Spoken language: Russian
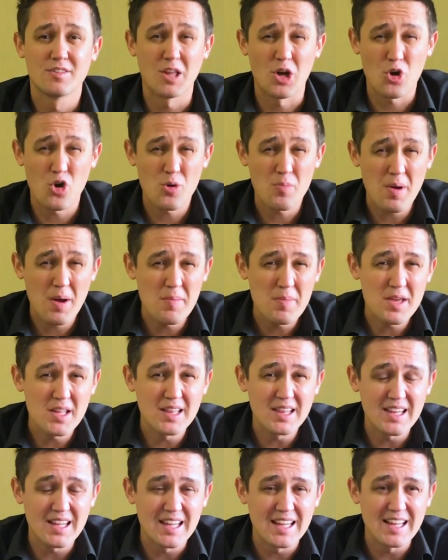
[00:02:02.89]
второй
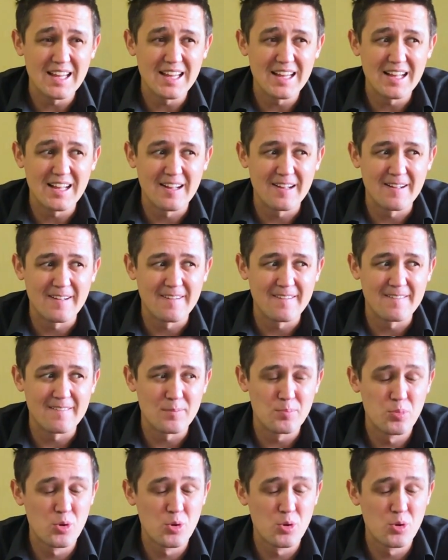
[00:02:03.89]
момент, э,